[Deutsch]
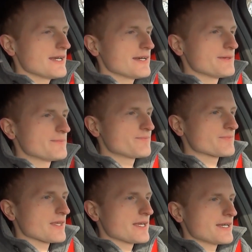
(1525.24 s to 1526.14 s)

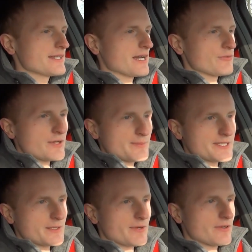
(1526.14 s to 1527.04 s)
Ähm, dafür gibt
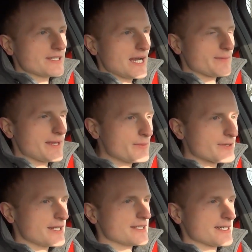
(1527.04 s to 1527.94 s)
es ja immer noch die AMG-Modelle,